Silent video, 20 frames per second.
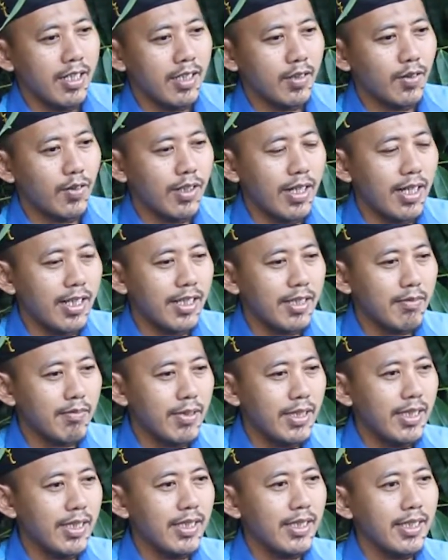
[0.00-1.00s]
Kurang
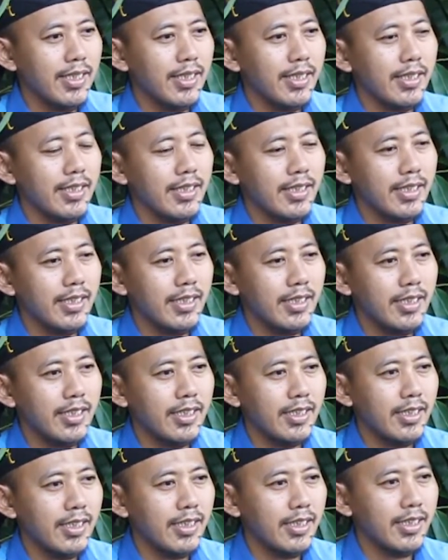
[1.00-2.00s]
lebih
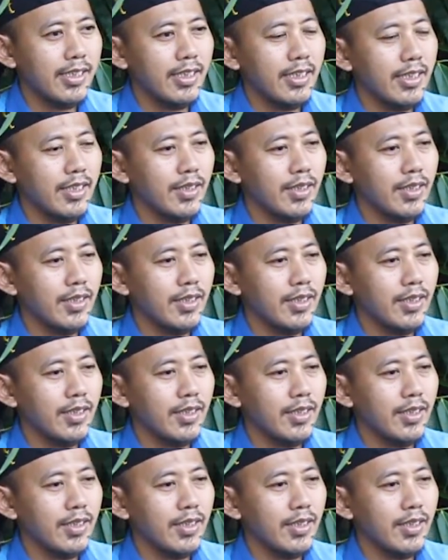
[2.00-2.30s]
eh,